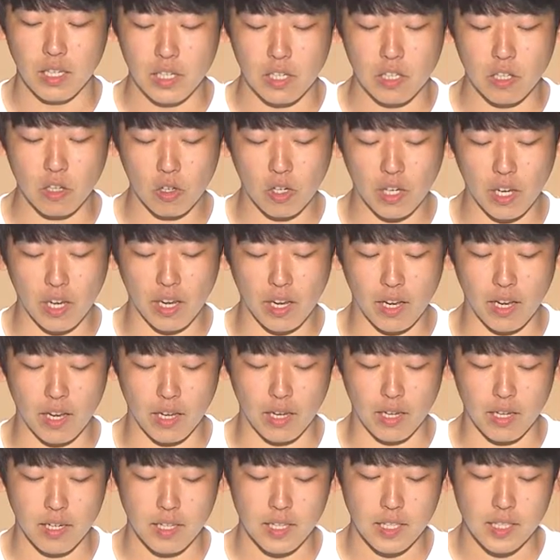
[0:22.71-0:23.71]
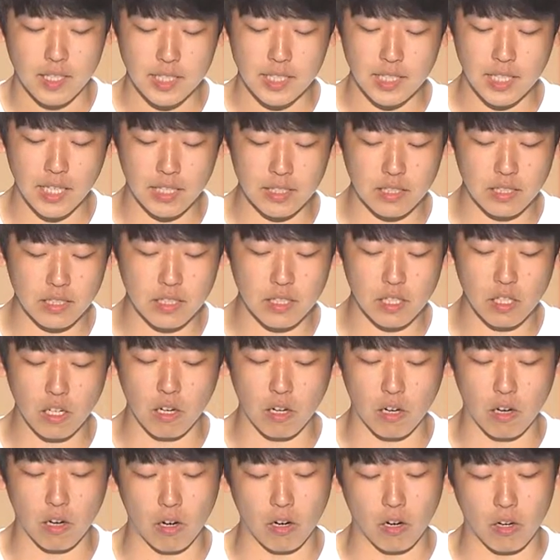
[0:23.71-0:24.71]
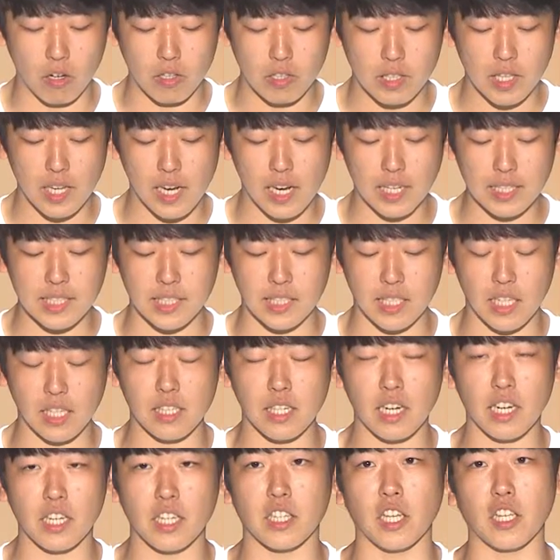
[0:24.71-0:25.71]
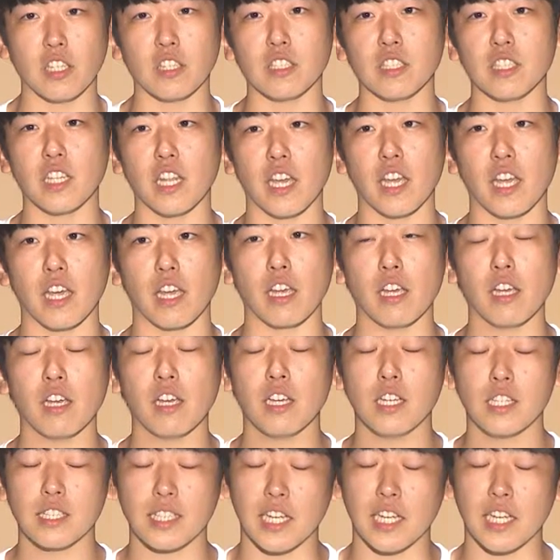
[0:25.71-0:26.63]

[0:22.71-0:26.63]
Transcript: 그렇게 시간은 흘러 대학 진학을 하게 됐는데,